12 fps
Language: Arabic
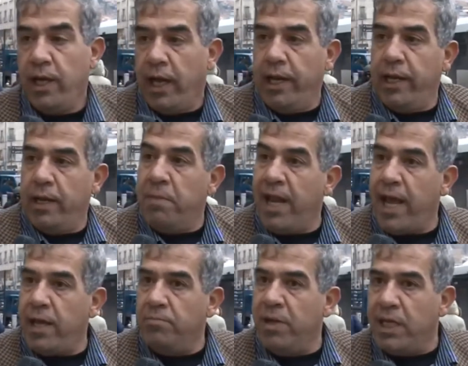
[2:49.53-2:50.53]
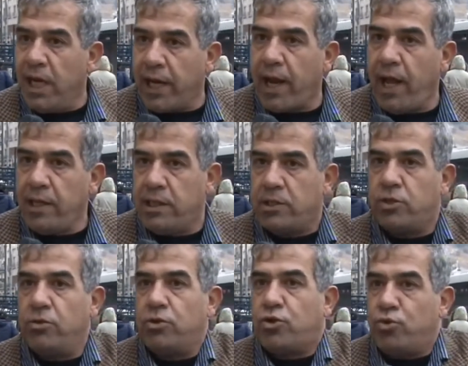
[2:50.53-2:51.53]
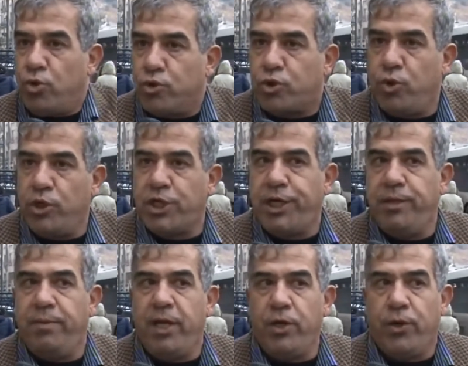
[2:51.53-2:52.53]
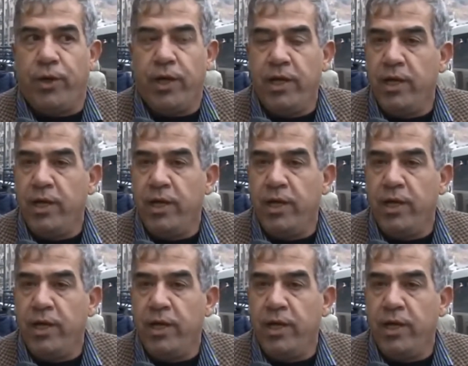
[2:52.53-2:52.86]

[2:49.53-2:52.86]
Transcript: المليارات شو شو شو 20 مليون